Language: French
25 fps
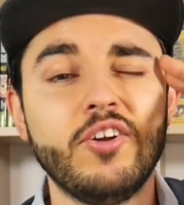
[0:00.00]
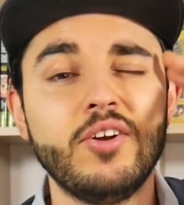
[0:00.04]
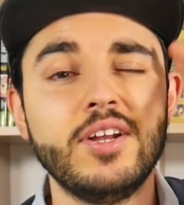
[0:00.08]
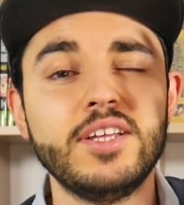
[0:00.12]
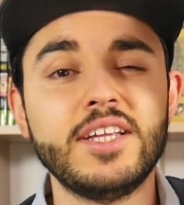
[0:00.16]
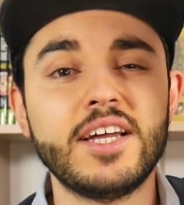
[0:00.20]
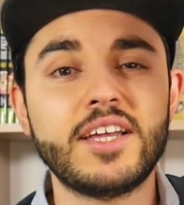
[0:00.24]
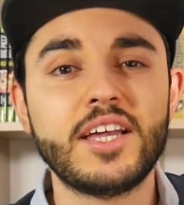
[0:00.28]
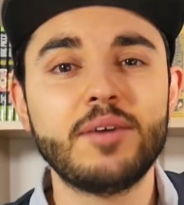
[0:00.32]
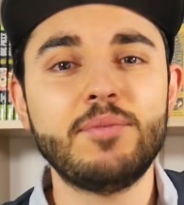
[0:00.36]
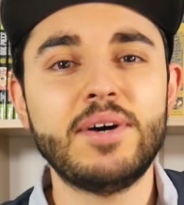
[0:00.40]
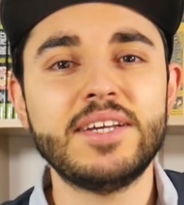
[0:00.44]
Yulena les
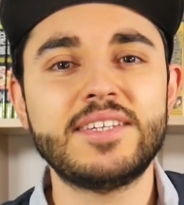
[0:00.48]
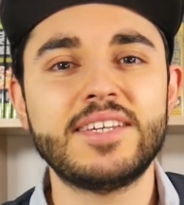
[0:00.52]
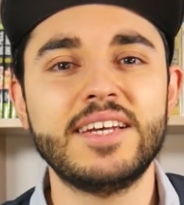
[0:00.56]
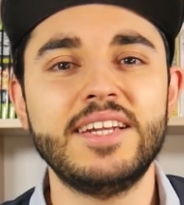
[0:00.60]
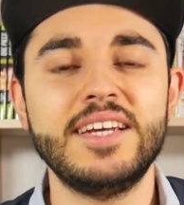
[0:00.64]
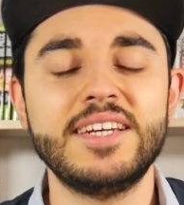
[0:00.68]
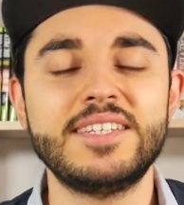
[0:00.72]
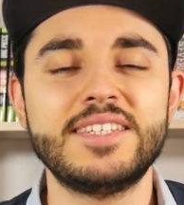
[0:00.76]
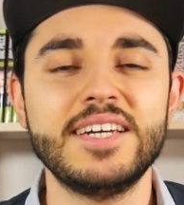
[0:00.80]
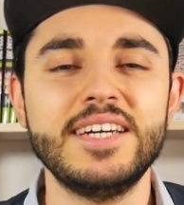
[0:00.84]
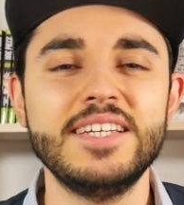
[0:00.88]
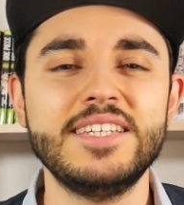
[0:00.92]
Nakamas,
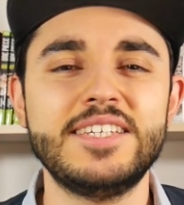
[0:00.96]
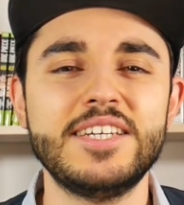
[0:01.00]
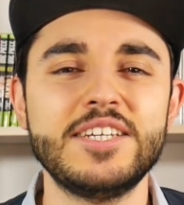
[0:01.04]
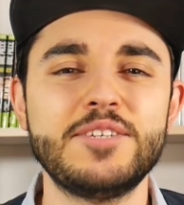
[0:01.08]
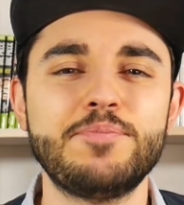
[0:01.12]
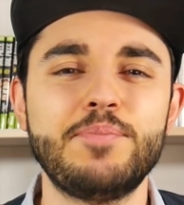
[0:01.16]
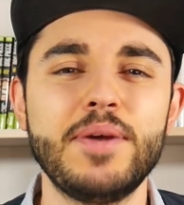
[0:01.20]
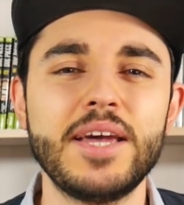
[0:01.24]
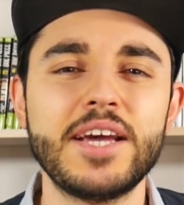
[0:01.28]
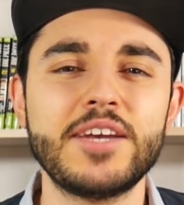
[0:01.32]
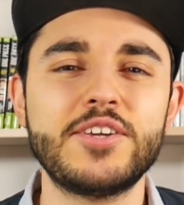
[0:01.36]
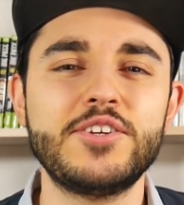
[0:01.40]
Alexandre,
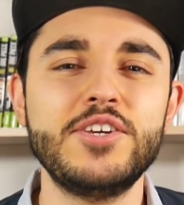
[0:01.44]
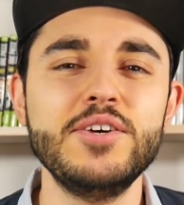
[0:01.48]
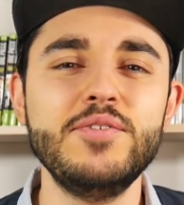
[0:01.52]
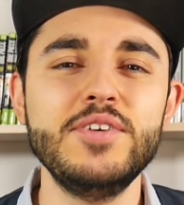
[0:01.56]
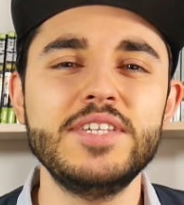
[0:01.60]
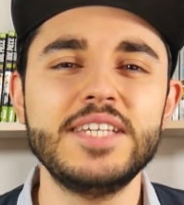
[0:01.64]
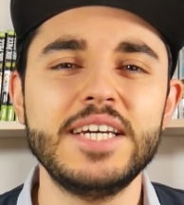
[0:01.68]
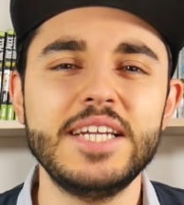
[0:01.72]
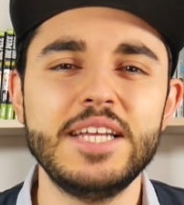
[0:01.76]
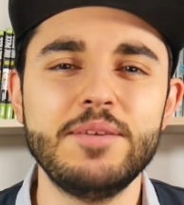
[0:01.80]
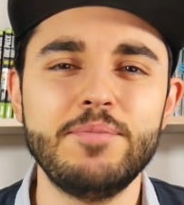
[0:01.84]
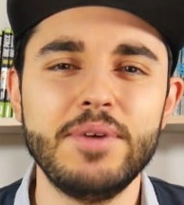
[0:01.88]
j'espère que
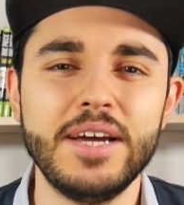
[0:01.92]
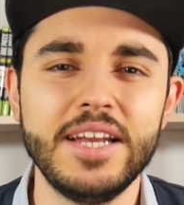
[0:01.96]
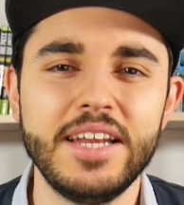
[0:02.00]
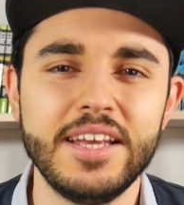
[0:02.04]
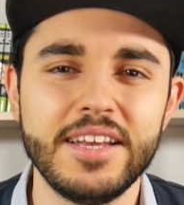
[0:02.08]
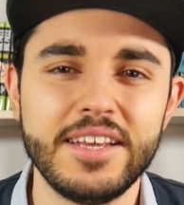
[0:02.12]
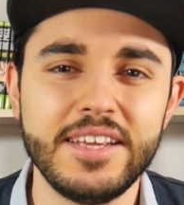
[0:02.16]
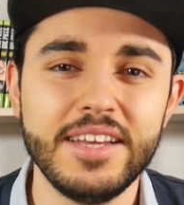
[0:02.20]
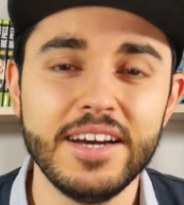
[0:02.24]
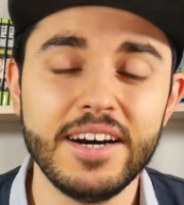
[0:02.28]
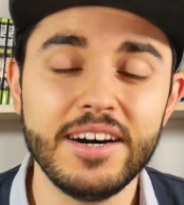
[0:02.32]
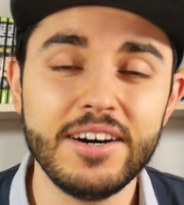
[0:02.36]
vous allez bien
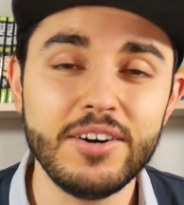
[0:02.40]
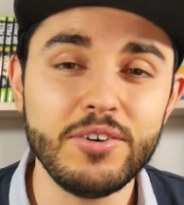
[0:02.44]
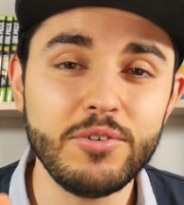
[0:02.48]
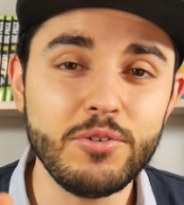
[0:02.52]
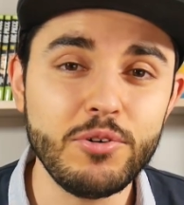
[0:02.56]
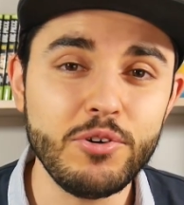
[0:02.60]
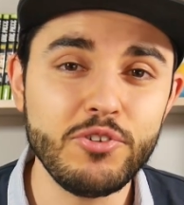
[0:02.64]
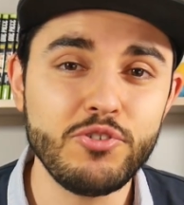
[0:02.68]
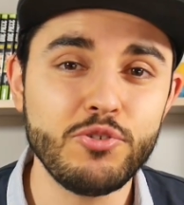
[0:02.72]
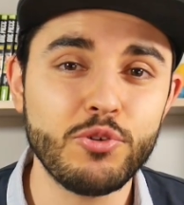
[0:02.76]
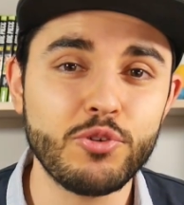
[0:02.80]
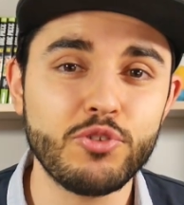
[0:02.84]
les gars.
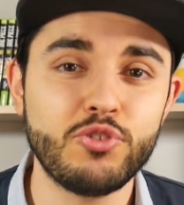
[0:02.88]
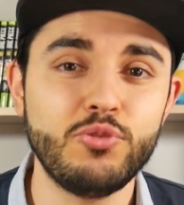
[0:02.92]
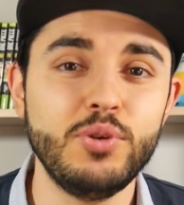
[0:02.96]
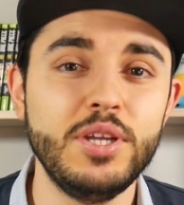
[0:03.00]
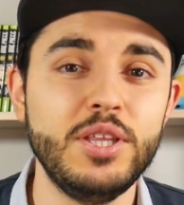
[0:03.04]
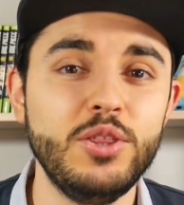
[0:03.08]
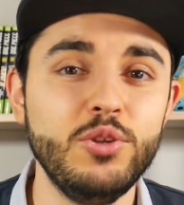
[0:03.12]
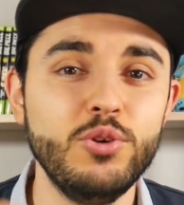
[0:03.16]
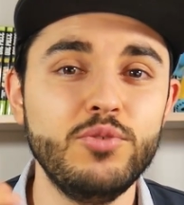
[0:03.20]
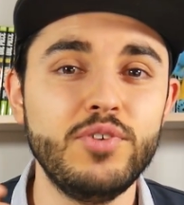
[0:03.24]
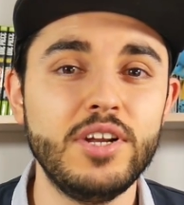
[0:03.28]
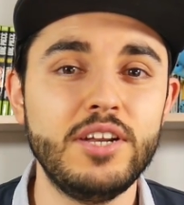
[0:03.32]
Aujourd'hui,
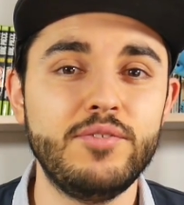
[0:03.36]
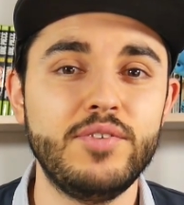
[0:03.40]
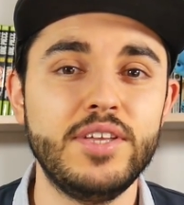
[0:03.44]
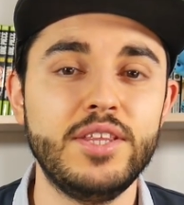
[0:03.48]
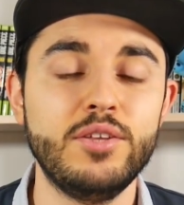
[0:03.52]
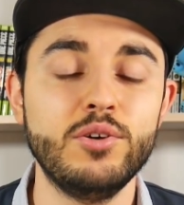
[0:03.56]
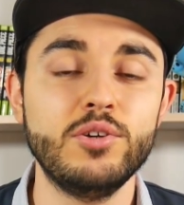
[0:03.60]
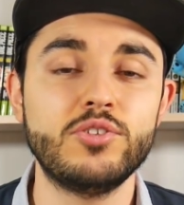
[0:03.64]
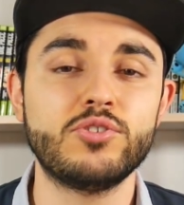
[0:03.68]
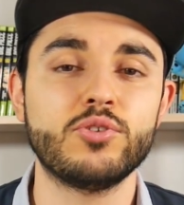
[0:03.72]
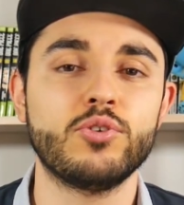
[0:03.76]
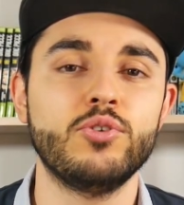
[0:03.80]
nouvelle
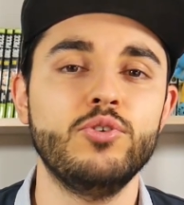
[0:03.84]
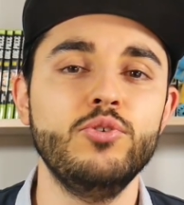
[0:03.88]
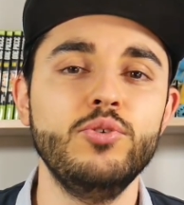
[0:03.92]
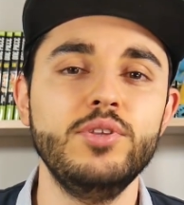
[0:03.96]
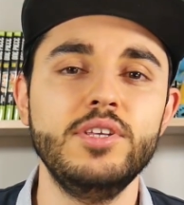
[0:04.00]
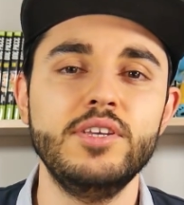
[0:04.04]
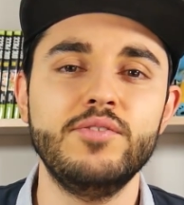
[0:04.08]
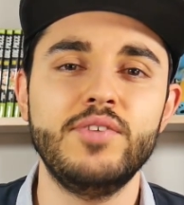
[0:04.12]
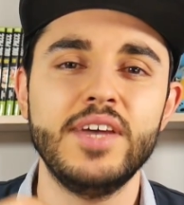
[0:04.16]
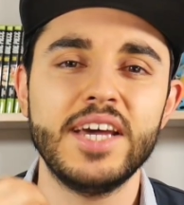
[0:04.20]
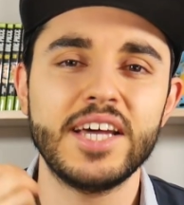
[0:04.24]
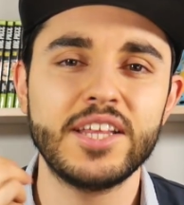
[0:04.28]
vidéo sur
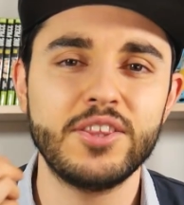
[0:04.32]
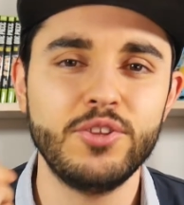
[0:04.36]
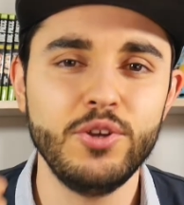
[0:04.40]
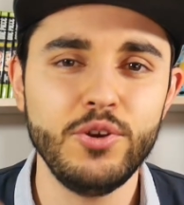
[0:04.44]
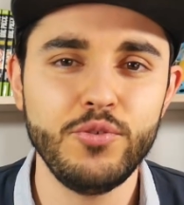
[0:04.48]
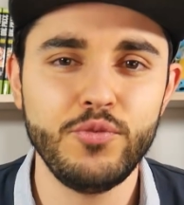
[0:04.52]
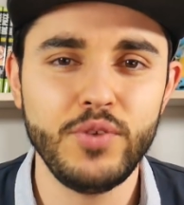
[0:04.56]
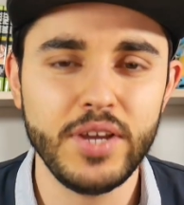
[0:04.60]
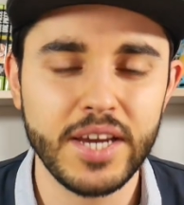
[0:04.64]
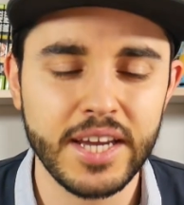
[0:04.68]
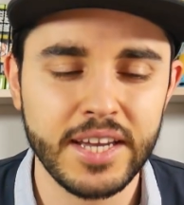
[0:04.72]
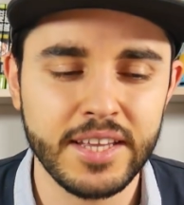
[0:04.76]
l'univers de
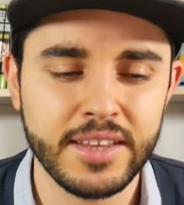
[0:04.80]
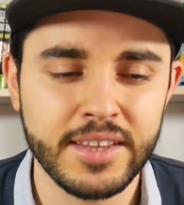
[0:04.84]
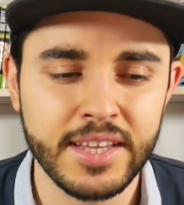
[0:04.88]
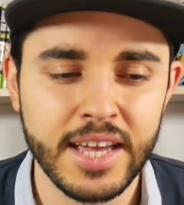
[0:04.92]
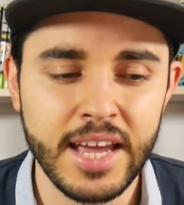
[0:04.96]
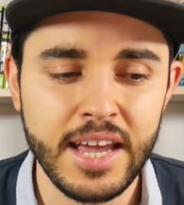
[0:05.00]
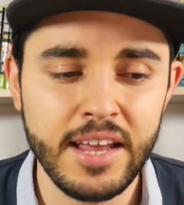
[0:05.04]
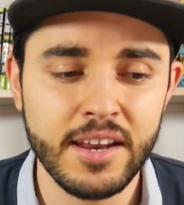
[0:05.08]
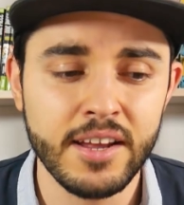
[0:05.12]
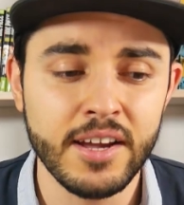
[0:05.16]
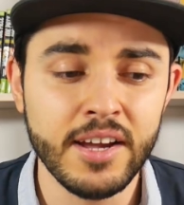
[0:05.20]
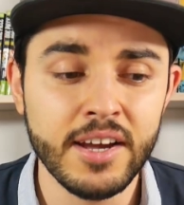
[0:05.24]
Fairy
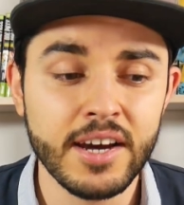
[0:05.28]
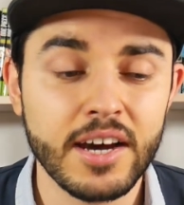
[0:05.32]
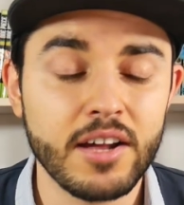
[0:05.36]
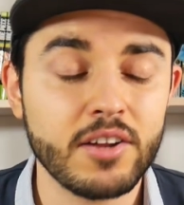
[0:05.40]
Tail.